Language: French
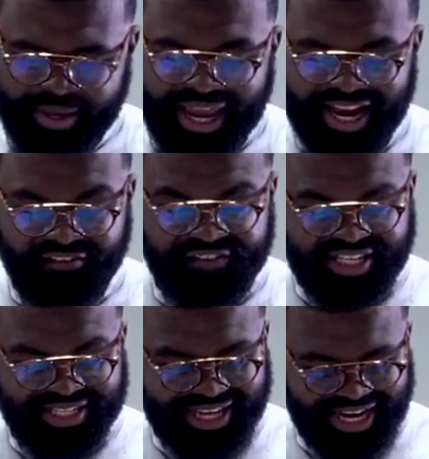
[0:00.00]
et les
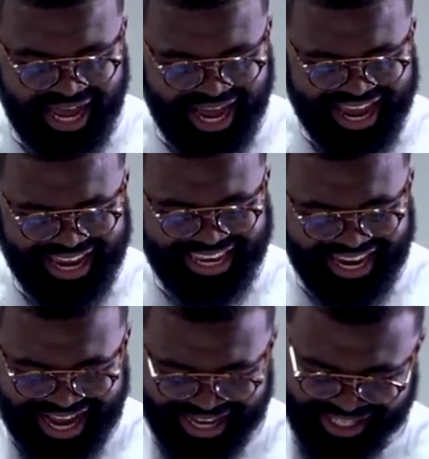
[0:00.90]
fils d'Ela, et
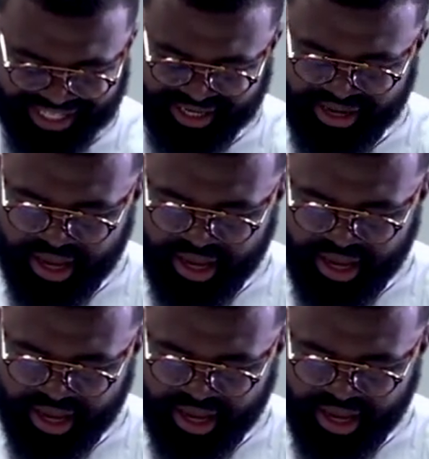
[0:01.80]
Kenaz,